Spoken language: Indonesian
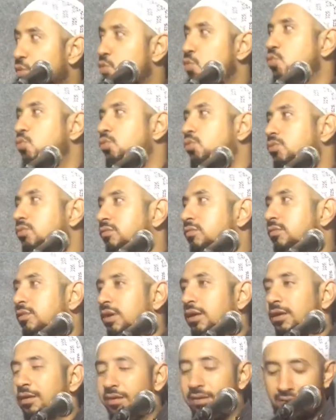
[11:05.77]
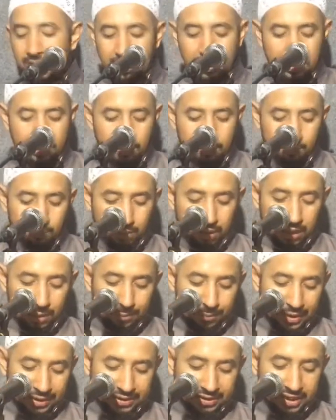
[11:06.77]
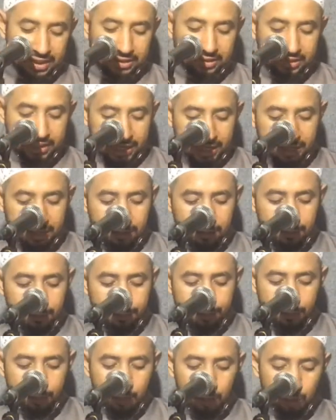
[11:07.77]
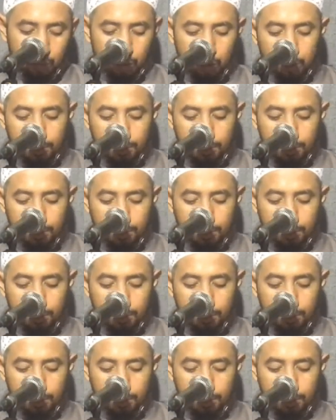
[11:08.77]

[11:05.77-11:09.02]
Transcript: adapun untuk basuhan yang kedua wajib.